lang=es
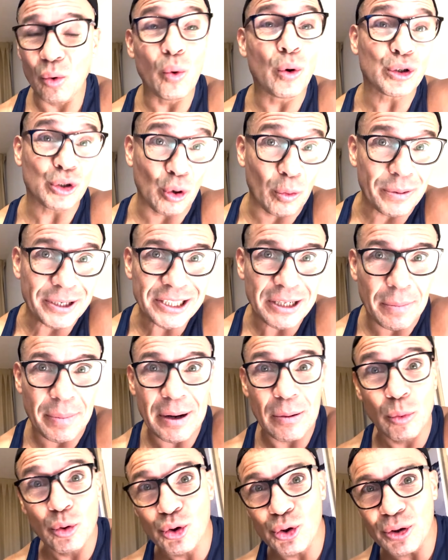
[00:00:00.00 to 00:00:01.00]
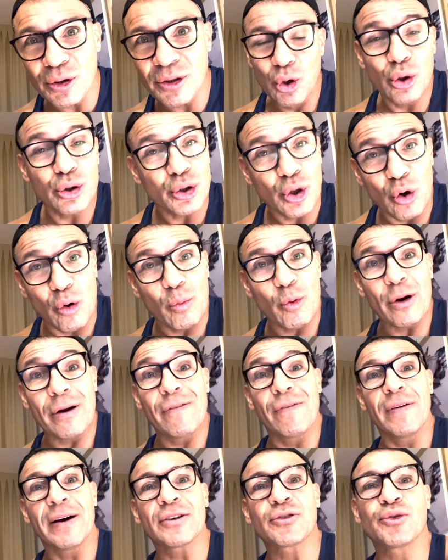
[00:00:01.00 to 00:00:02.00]
hubo sorpresa para muchos, no solo por el
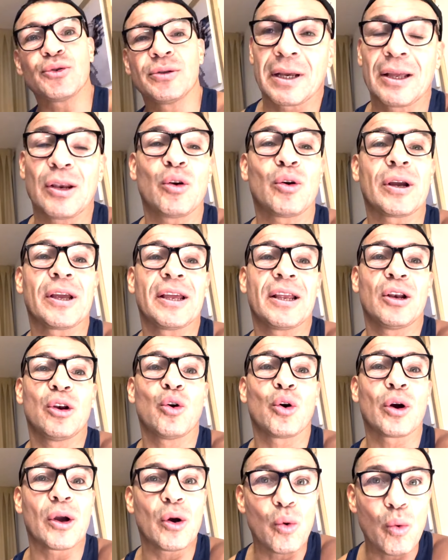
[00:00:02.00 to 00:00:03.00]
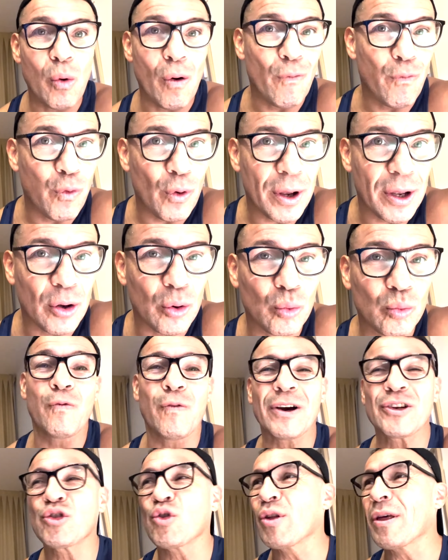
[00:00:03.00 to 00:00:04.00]
fallo, creo que lo que hubo fue un
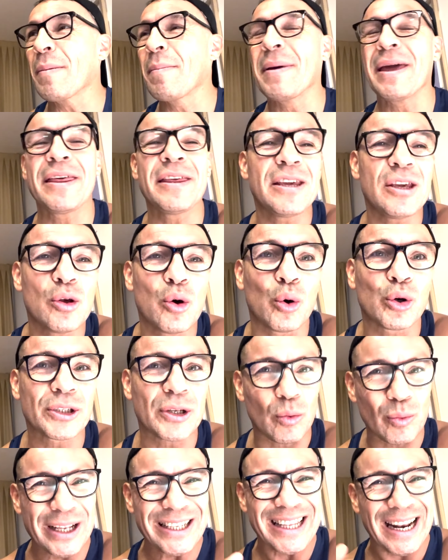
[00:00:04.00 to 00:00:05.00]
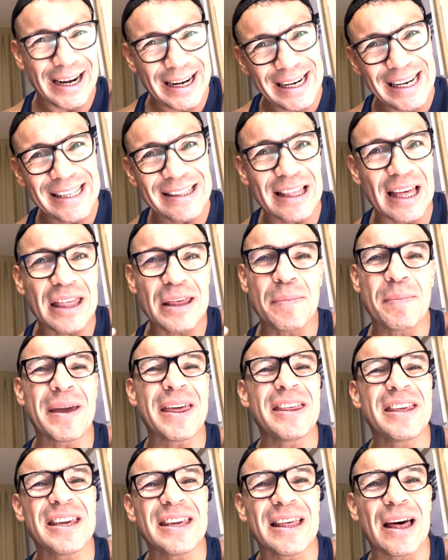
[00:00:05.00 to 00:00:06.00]
fallo desmedido, o sea, una tarjeta
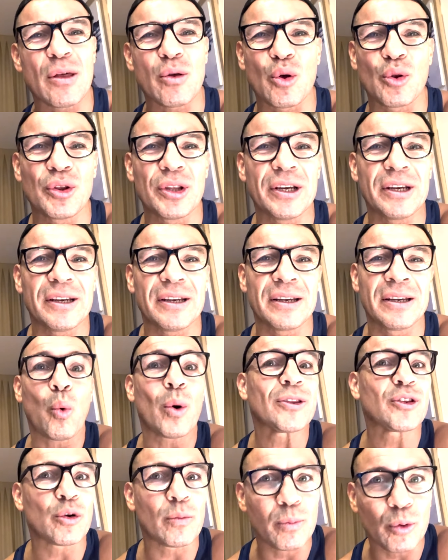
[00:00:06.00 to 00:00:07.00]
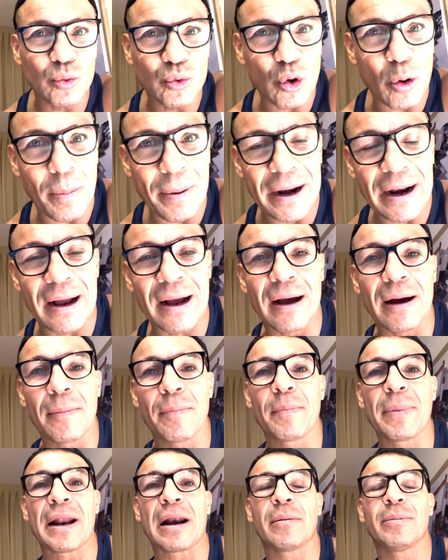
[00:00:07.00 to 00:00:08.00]
desmedida donde cuatro puntos para,
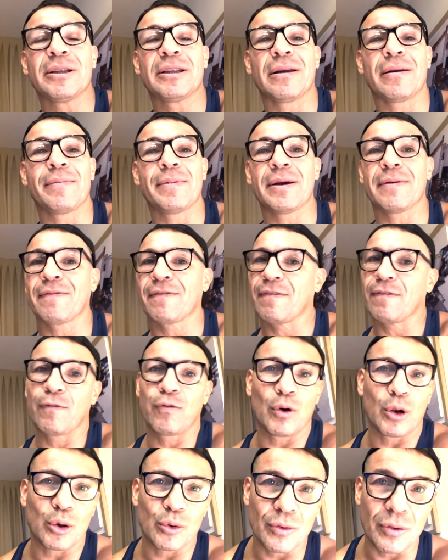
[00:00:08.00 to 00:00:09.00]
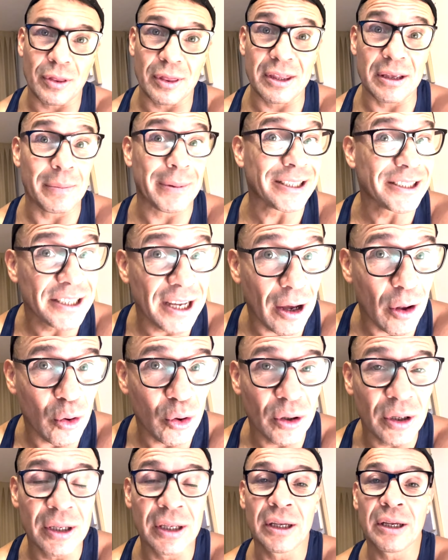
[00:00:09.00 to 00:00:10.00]
para Beterbiev fueron
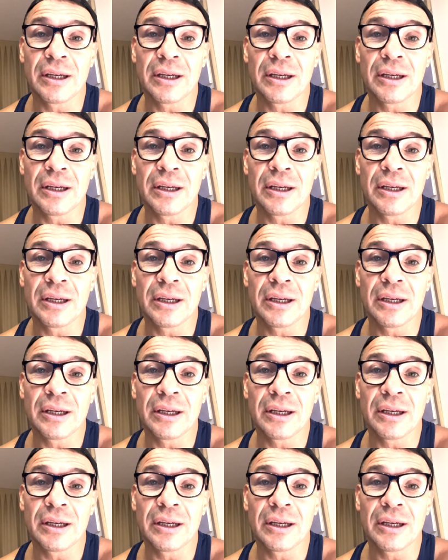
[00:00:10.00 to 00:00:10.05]
demasiado